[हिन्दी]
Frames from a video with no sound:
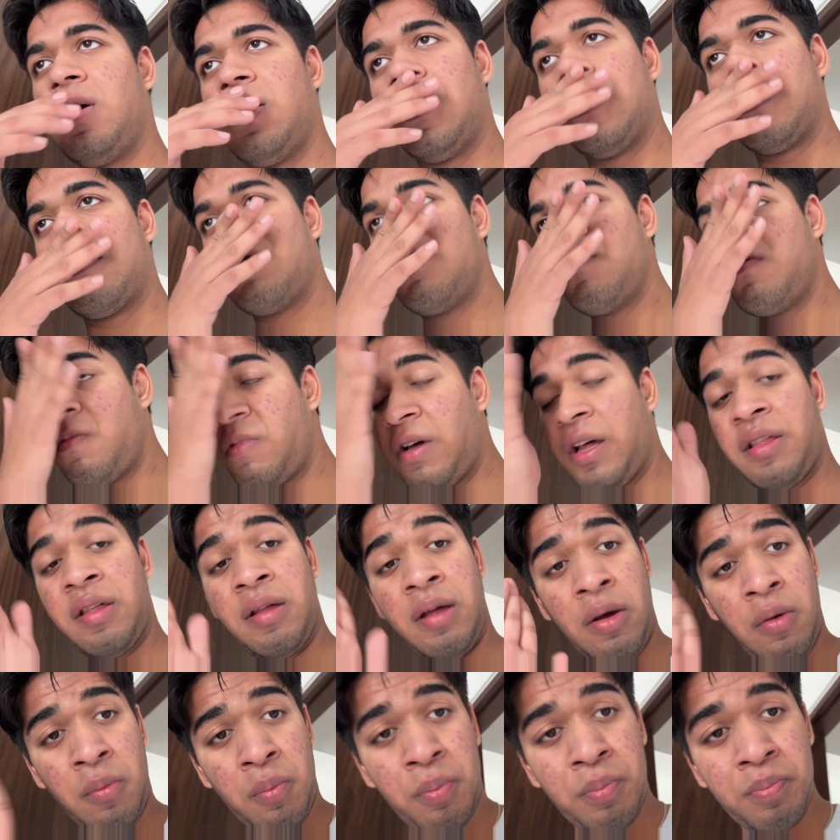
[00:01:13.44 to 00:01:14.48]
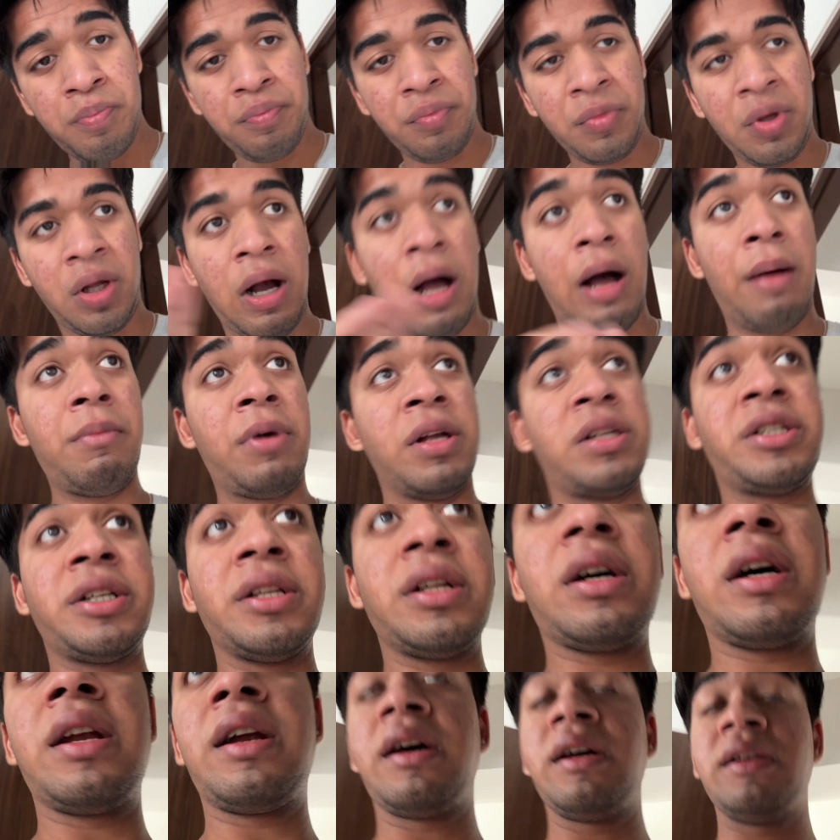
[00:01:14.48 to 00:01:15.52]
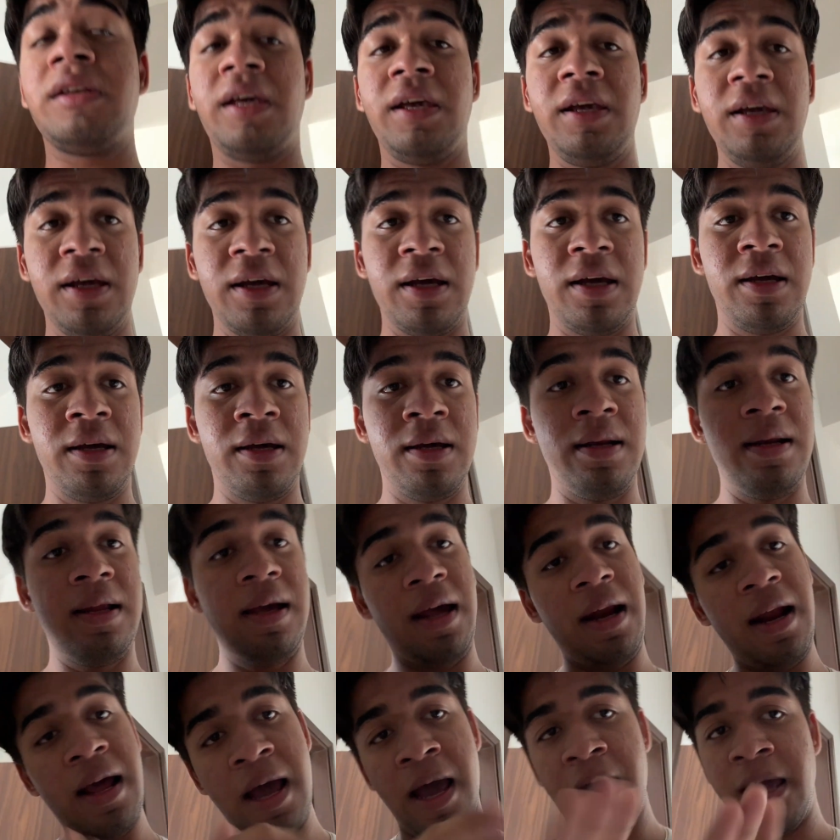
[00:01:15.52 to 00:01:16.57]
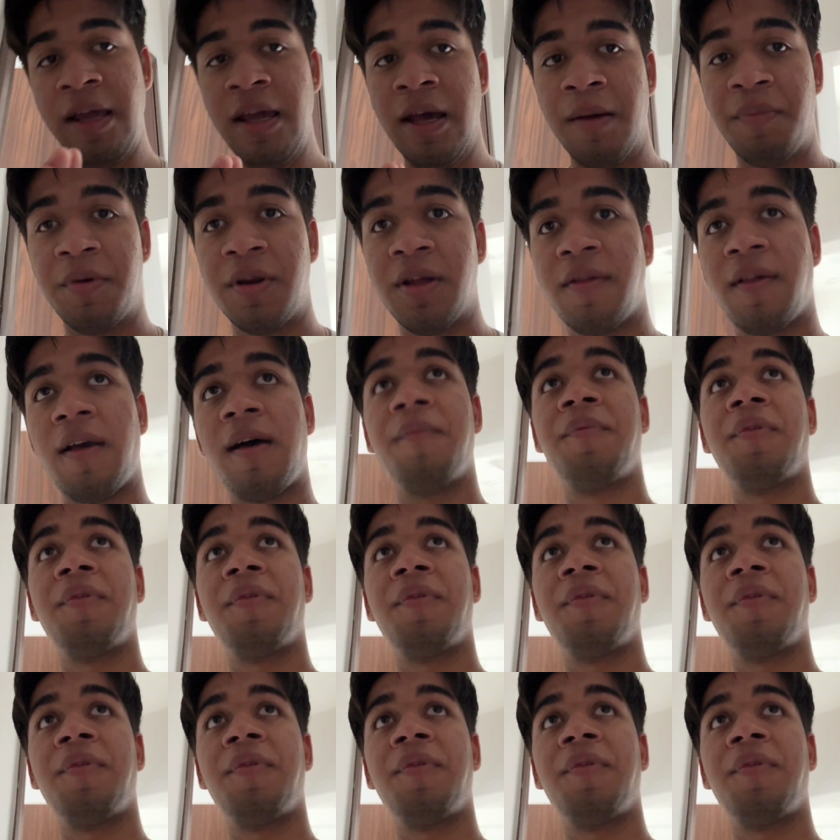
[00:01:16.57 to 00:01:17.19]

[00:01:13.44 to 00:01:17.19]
और वैसे काम अच्छे से करके जाएंगे लेकिन आएंगे अपने हिसाब